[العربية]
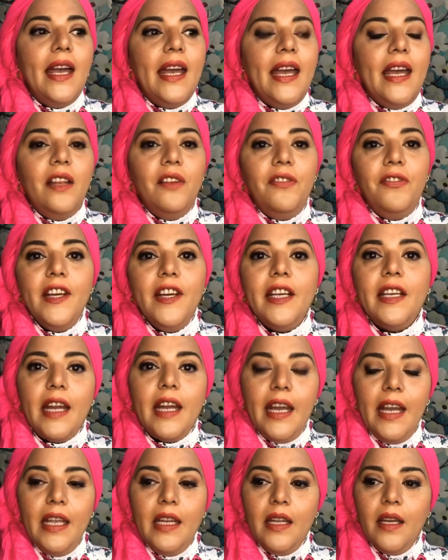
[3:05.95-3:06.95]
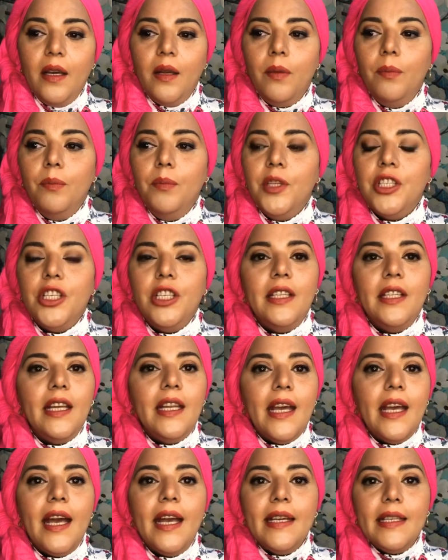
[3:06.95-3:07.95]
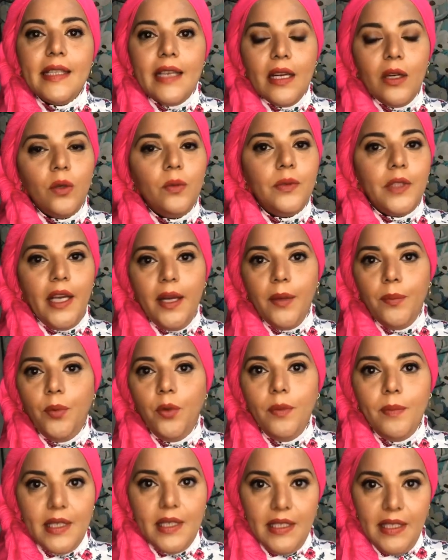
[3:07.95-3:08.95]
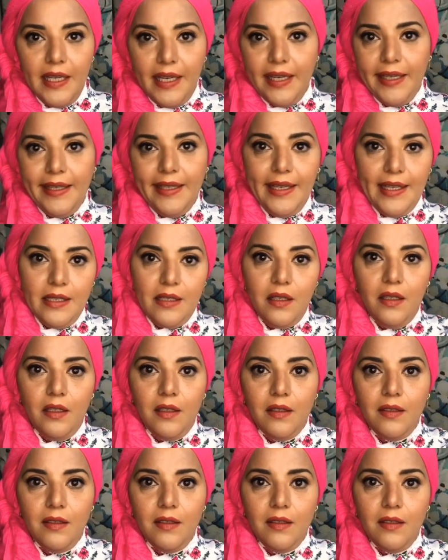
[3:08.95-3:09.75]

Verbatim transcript: الفكره هنا مش ان انا عايزاكم تحبوا المزيكا الكلاسيك